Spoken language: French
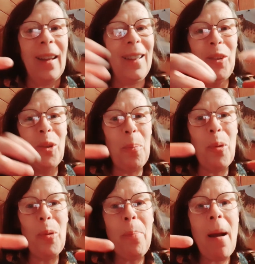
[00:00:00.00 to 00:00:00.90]
il ne
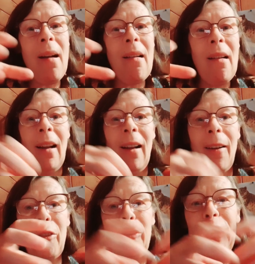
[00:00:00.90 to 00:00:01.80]
peut pas
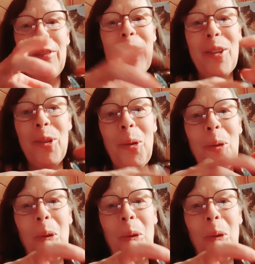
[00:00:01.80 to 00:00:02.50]
vivre sur une